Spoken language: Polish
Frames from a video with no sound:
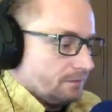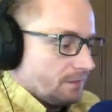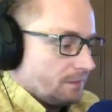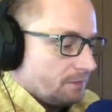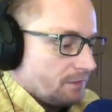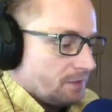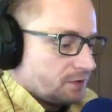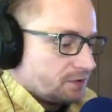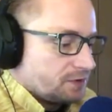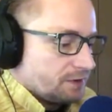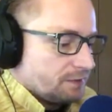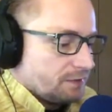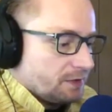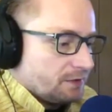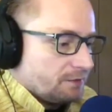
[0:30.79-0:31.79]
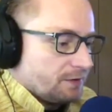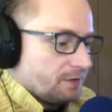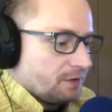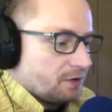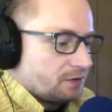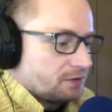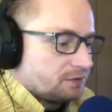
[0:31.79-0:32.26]
może
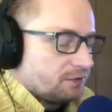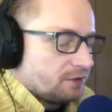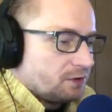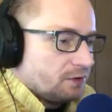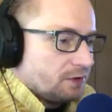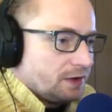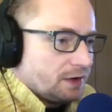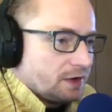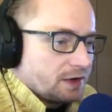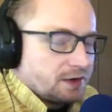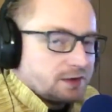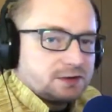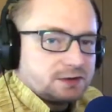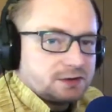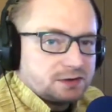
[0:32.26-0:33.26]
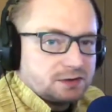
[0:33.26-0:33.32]
krążą wokół niej jakieś